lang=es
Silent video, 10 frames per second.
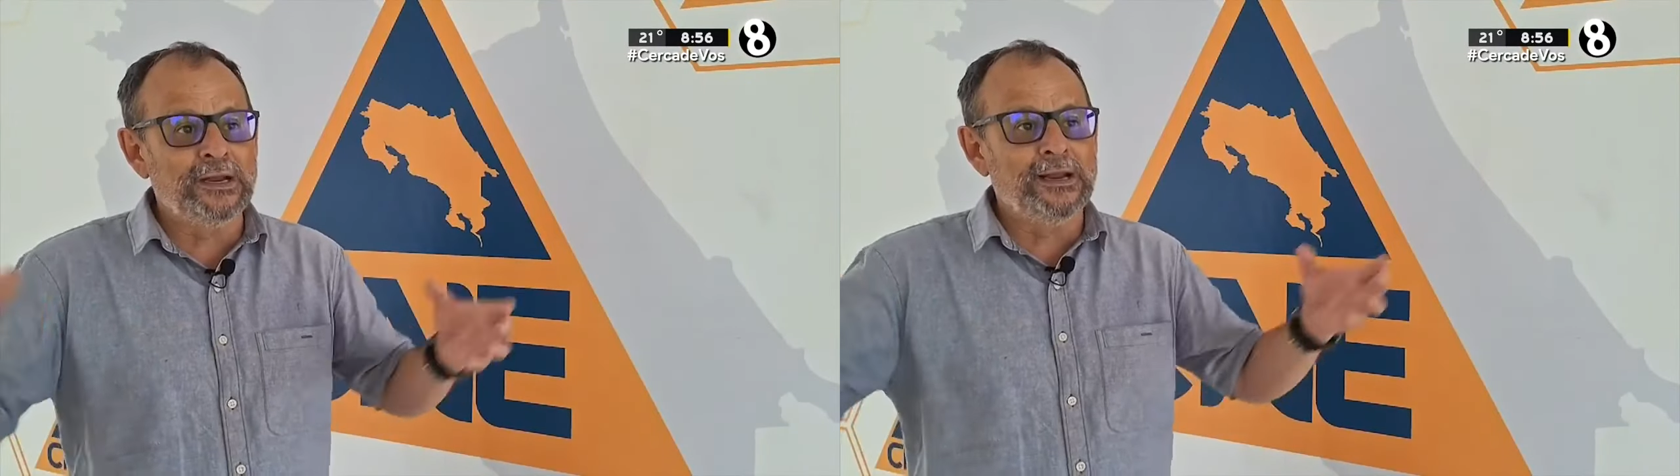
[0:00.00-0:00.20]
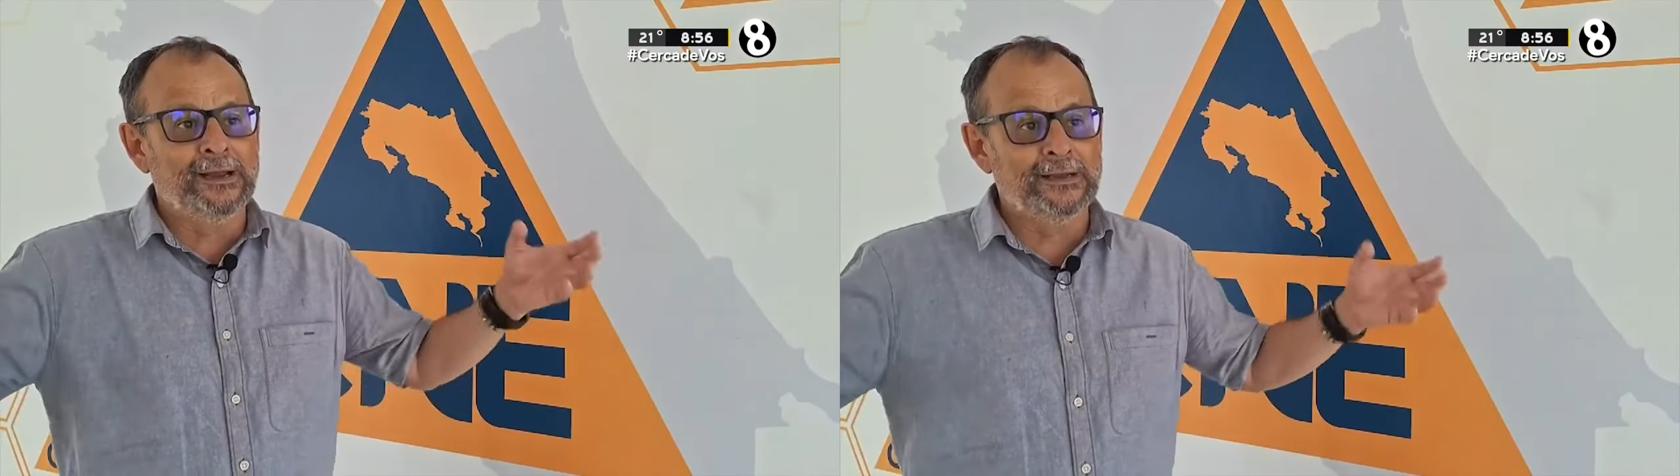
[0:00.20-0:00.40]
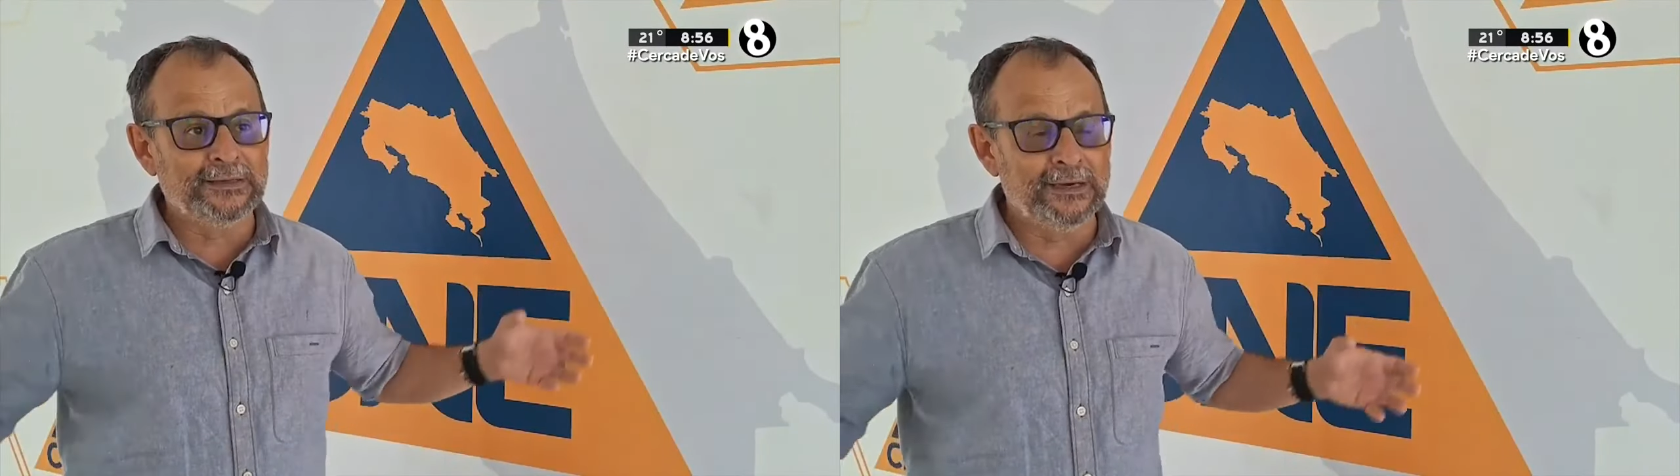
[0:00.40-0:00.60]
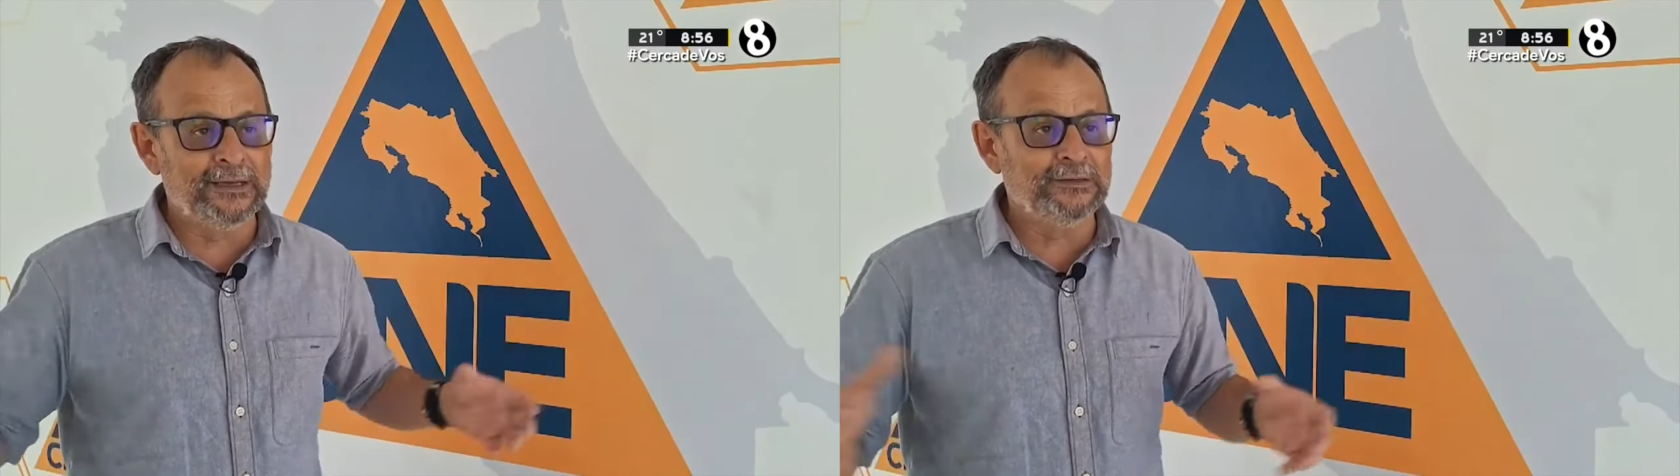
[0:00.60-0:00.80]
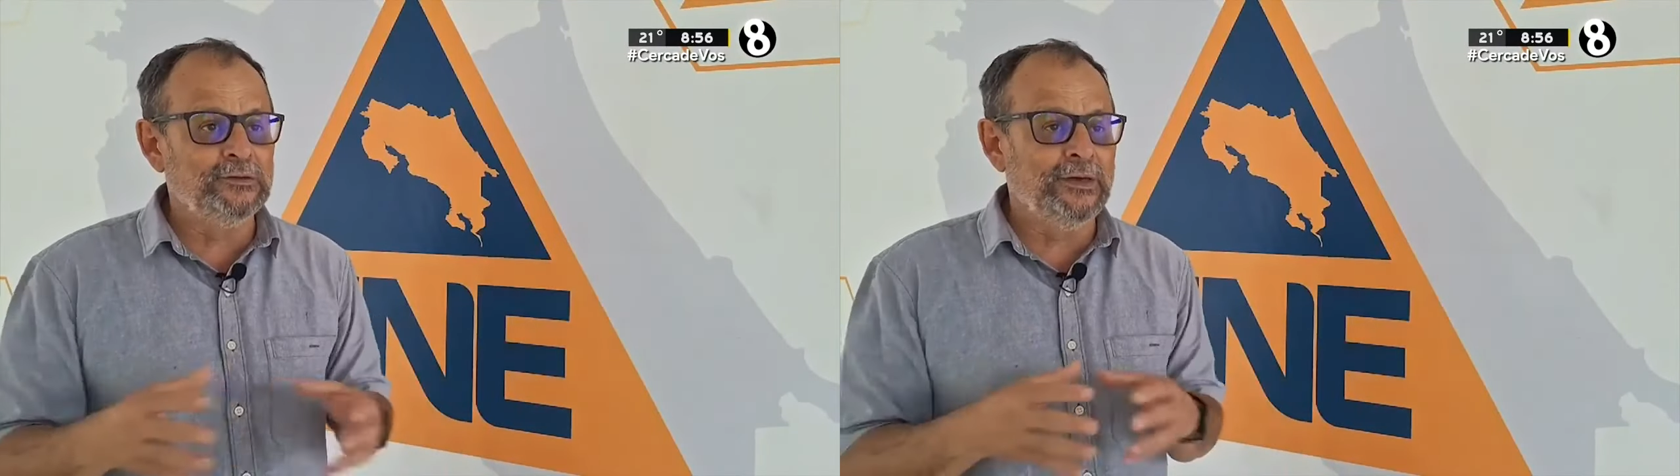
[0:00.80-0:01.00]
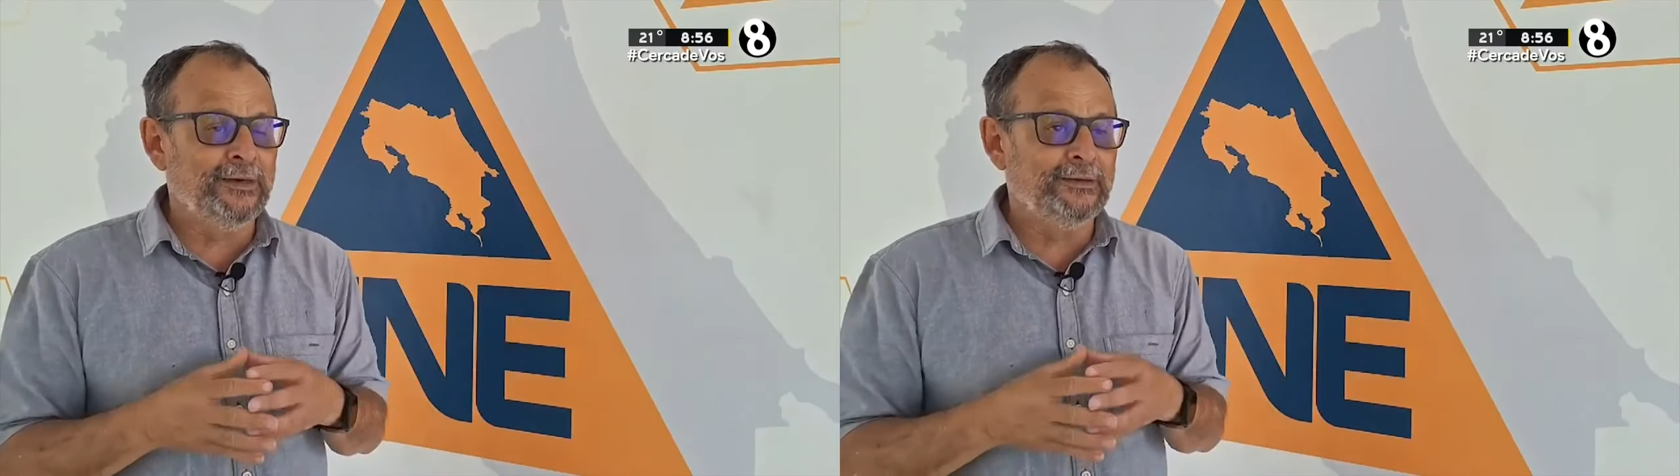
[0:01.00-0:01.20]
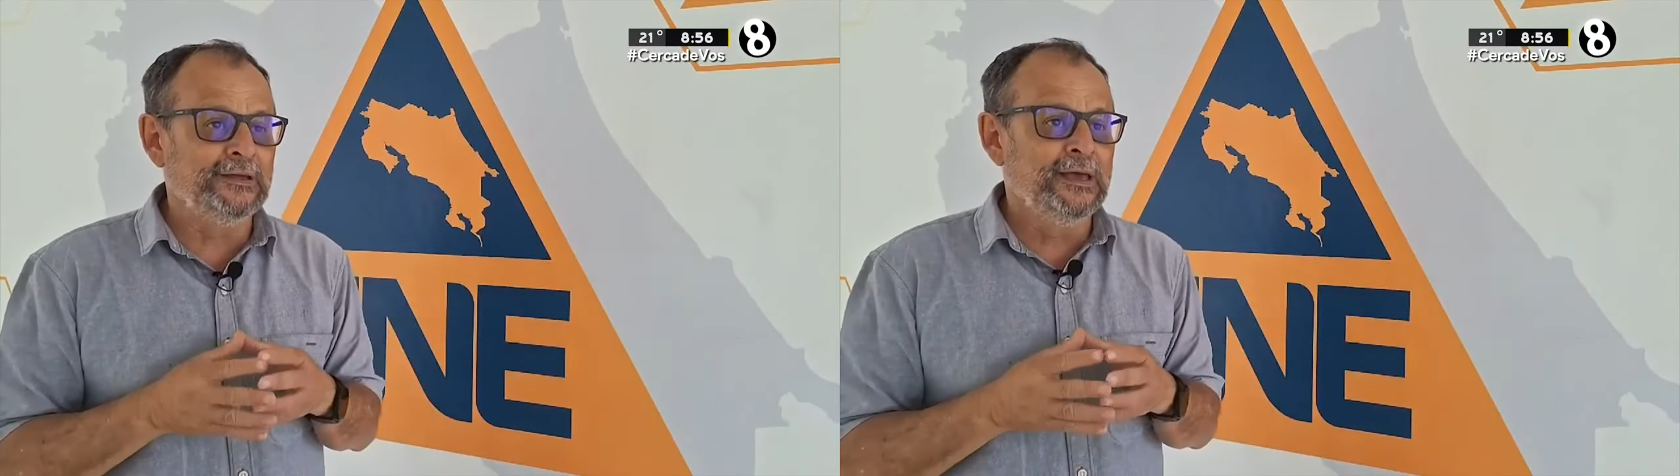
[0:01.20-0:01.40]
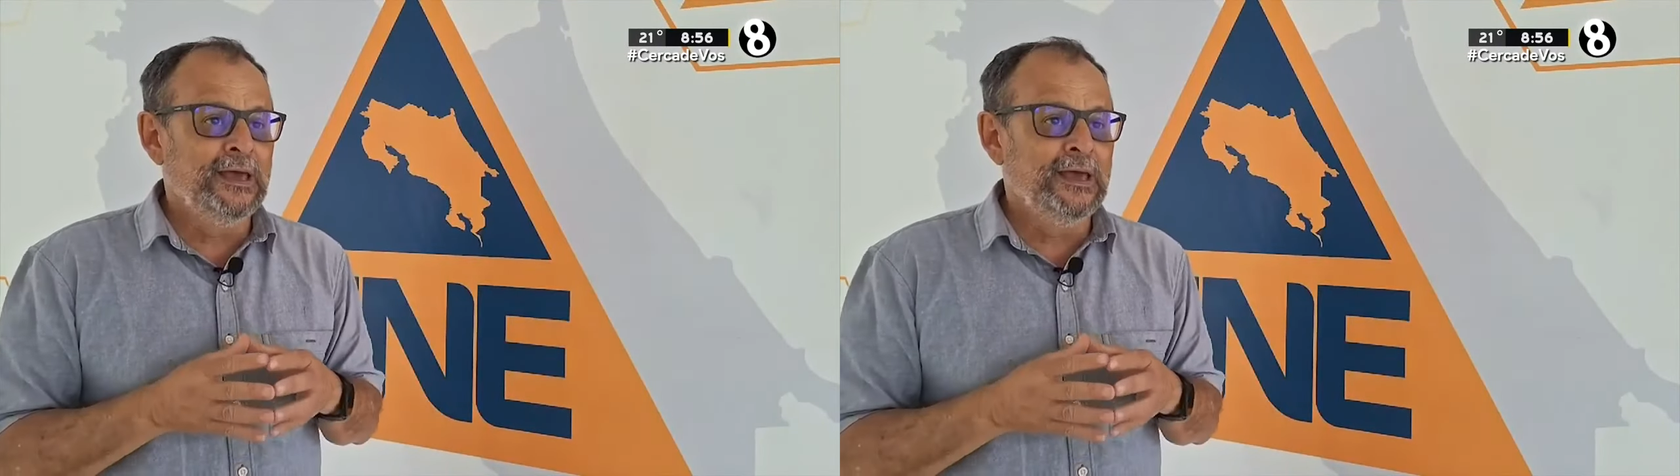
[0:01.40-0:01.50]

al crecer las ciudades.